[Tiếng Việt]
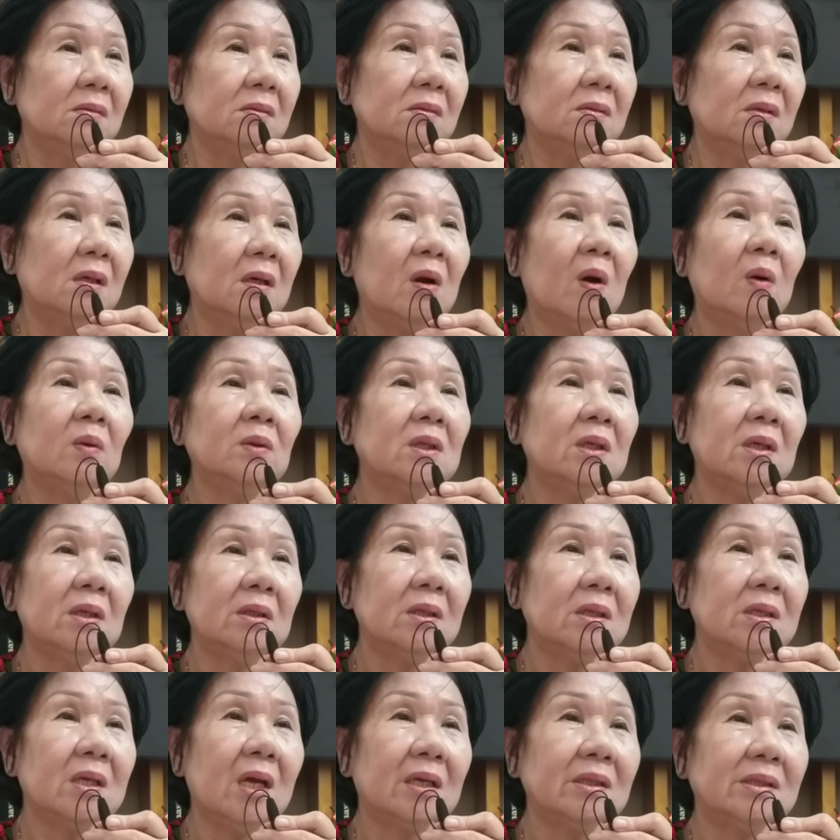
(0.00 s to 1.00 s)
Nó đổ thừa
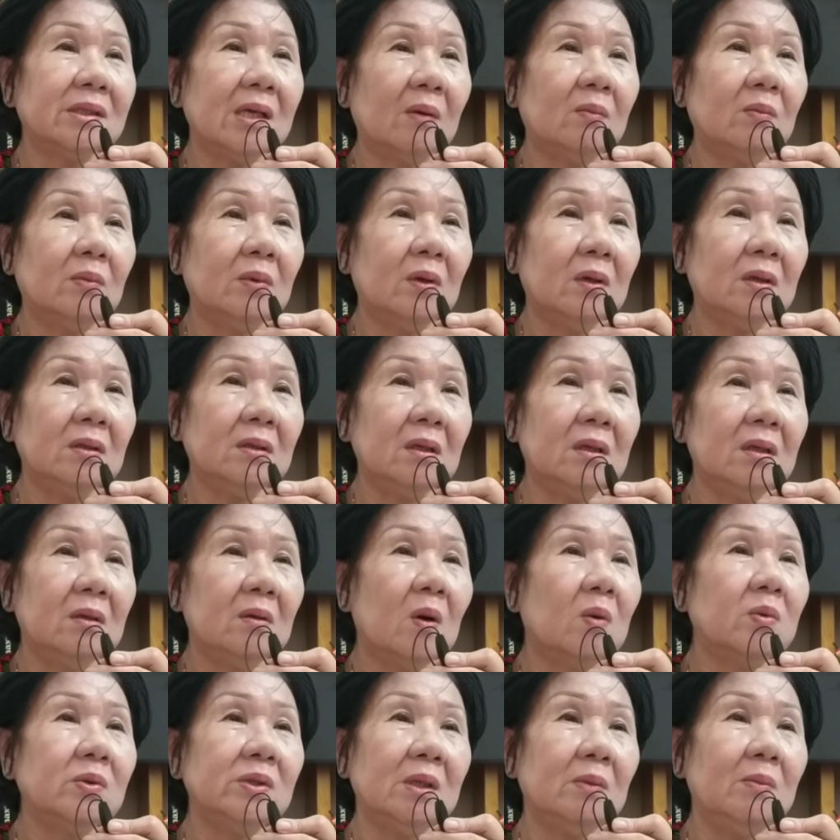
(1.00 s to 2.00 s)
cho vợ chồng nó thì
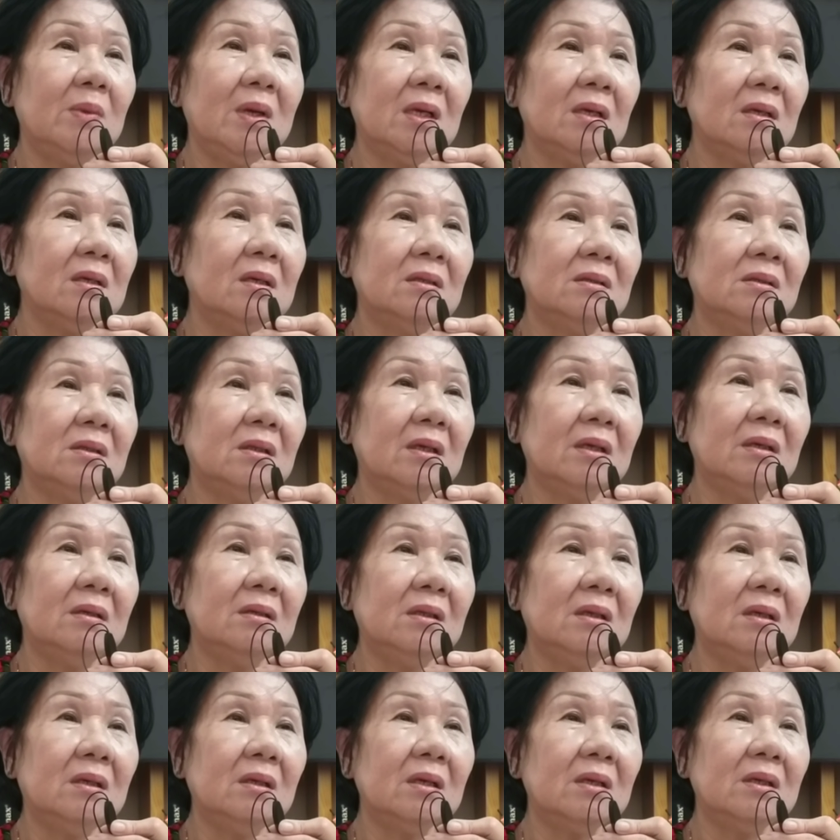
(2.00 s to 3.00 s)
cô chỉ biết được
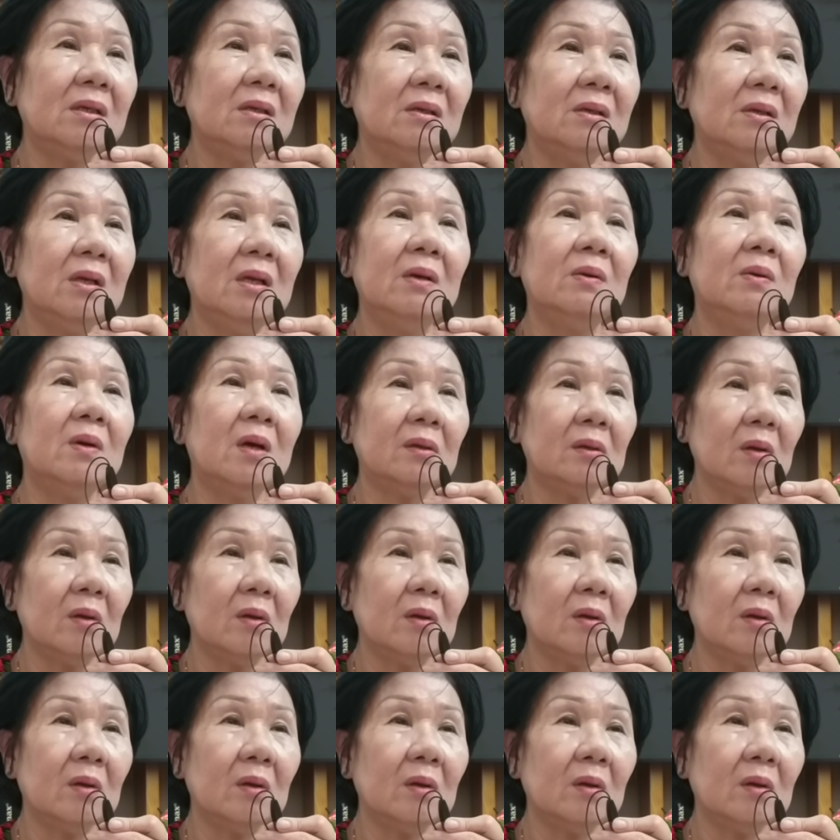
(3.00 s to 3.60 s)
những cái điều đó